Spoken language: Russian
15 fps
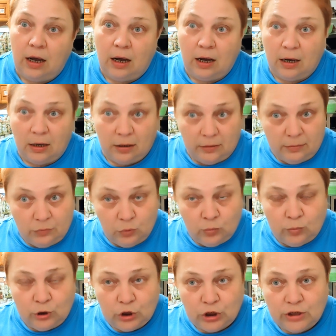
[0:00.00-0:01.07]
а, но
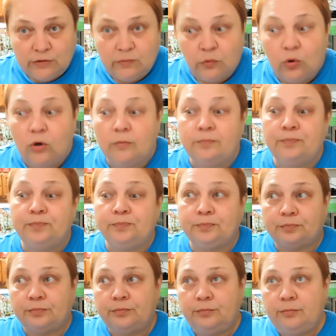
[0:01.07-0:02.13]
большинство,
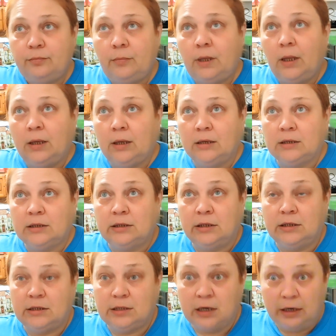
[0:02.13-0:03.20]
э, как
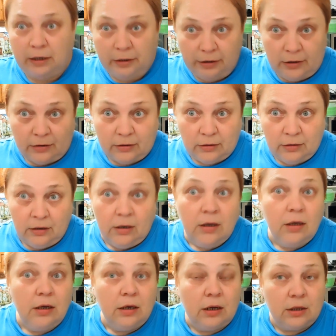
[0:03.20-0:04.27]
сказать, стареньких,
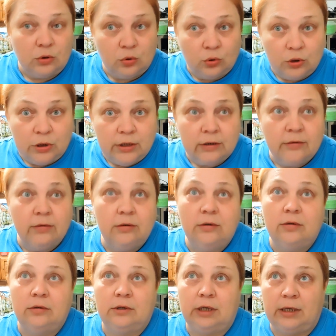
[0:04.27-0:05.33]
которые
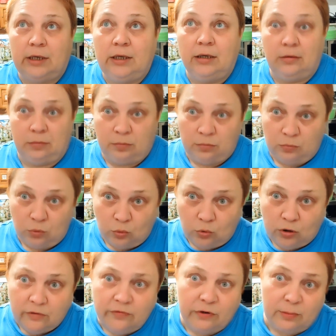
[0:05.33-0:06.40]
э, такие, ну,
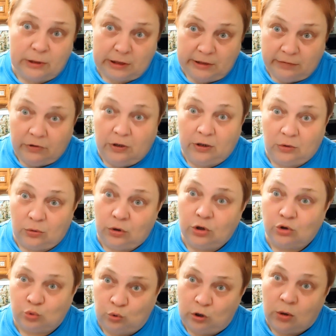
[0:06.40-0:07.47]
информативные, которые
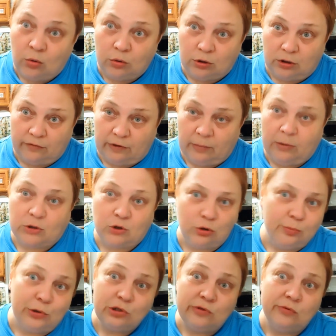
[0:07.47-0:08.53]
несут какую-то информацию.
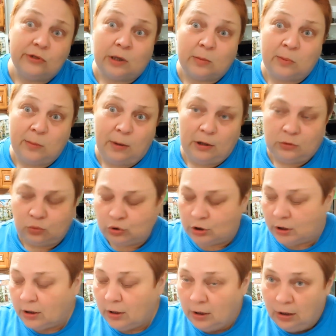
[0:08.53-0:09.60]
Не просто вот так по
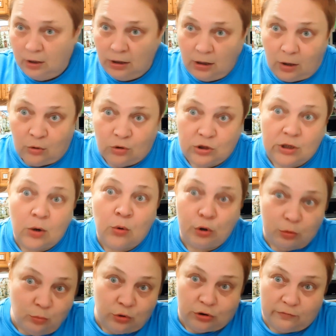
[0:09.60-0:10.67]
болтушке, а хоть с
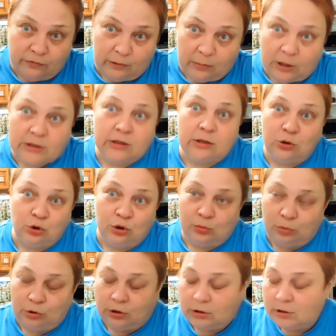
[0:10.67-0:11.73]
какой-нибудь информацией или
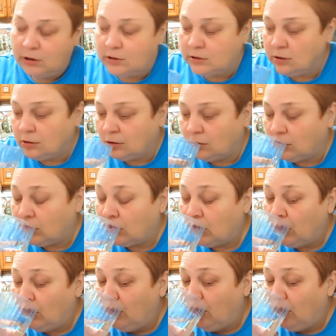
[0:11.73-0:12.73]
что-нибудь интересное такое.